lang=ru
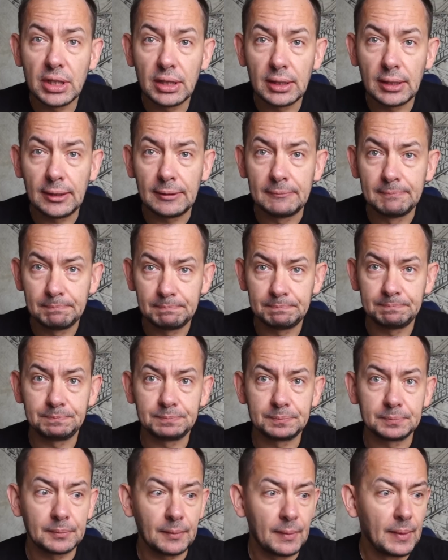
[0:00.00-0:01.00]
на,
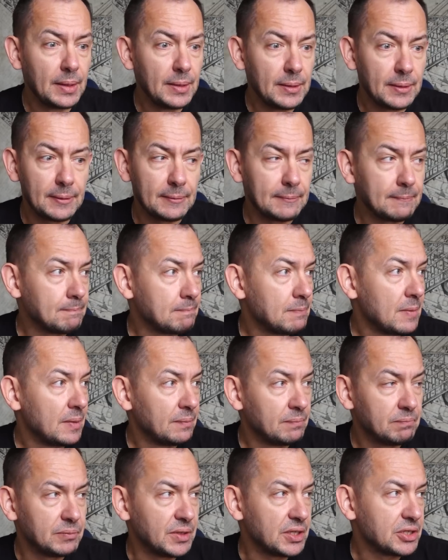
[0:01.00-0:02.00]
эм,
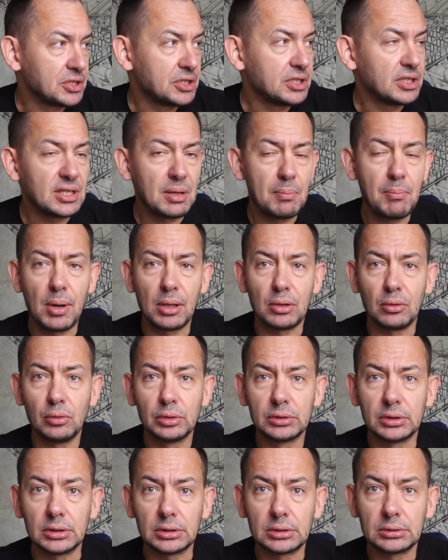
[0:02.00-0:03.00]
даже не на
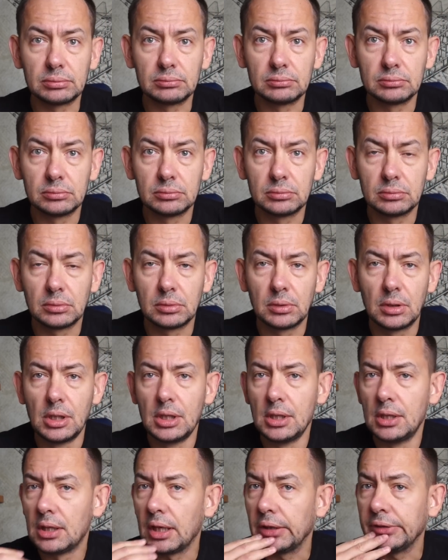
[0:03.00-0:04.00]
болотах,
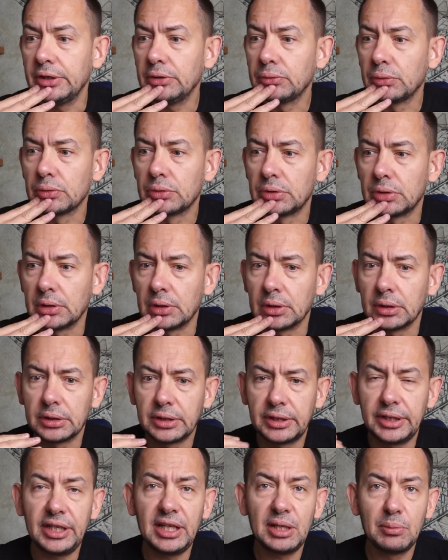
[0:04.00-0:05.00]
они тут э,
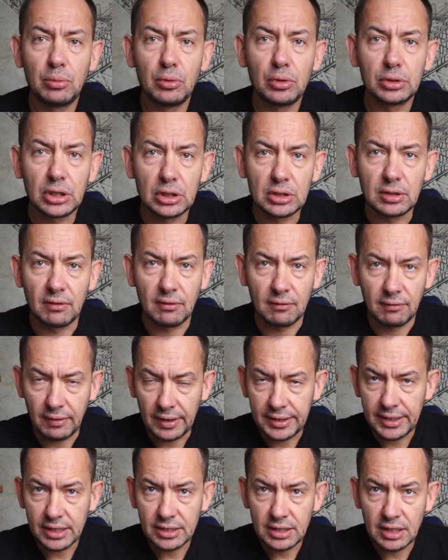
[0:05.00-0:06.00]
требуют от
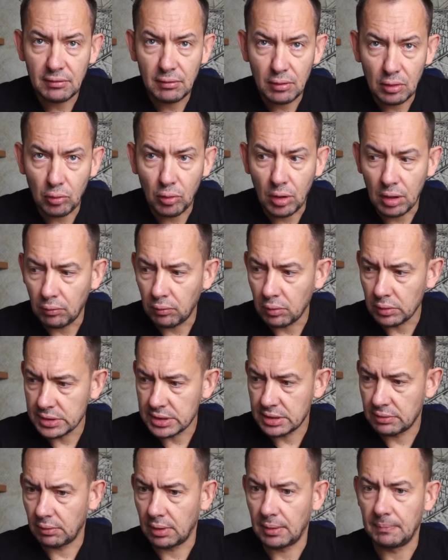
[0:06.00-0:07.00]
военного
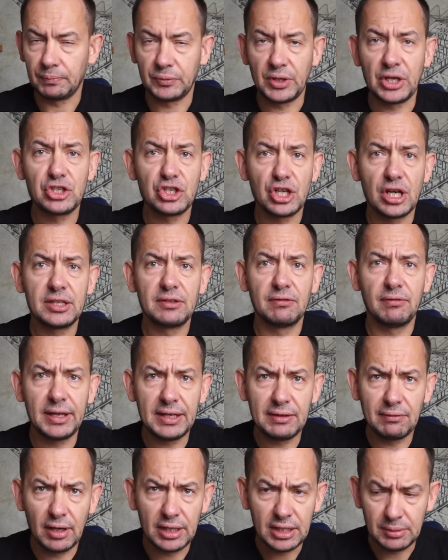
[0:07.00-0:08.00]
руководства начать
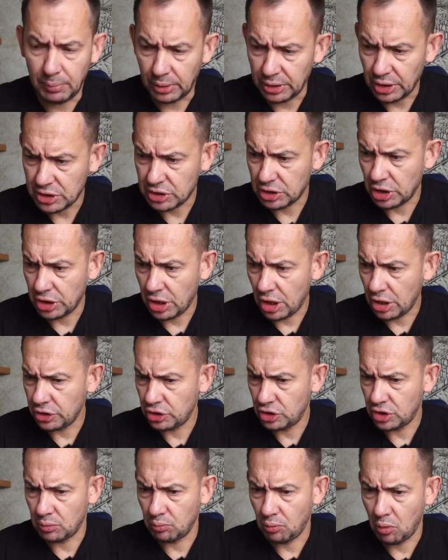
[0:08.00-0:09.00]
воевать
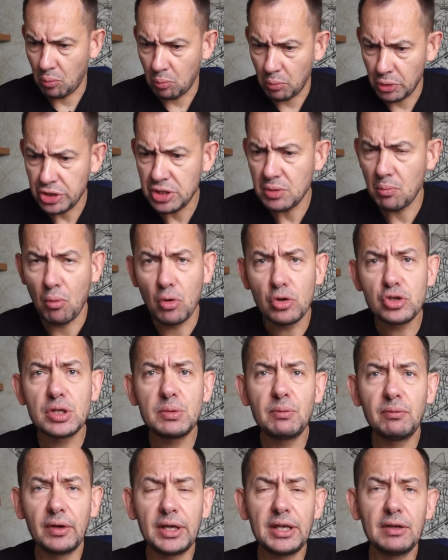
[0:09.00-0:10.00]
по-настоящему. Мы не
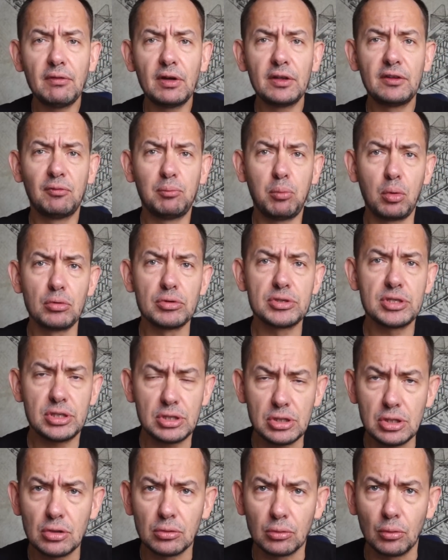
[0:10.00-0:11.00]
можем воевать в
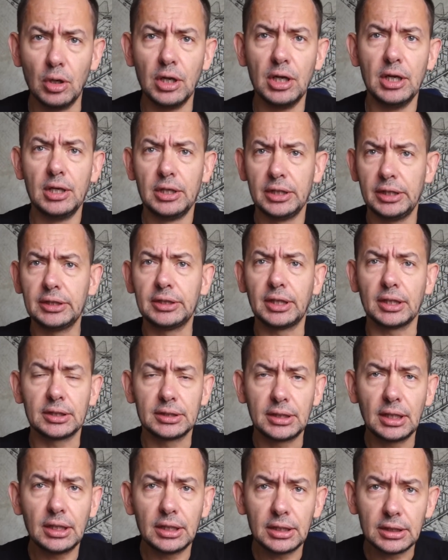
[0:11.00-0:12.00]
полсилу и
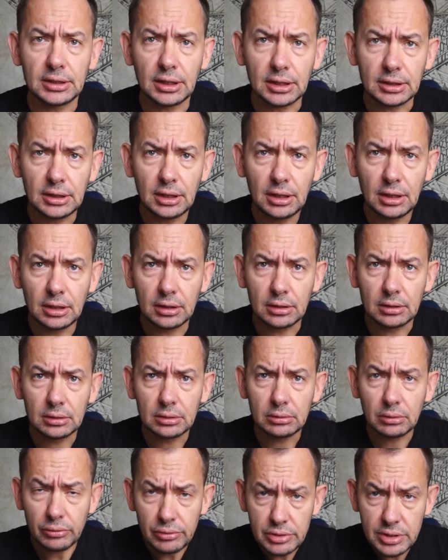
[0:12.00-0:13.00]
так далее, и так далее.
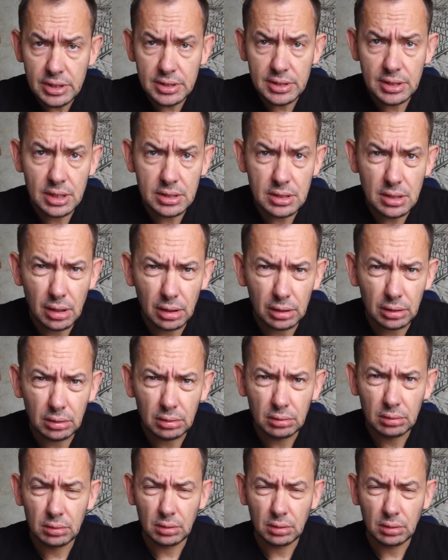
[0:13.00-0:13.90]
Хочется сказать,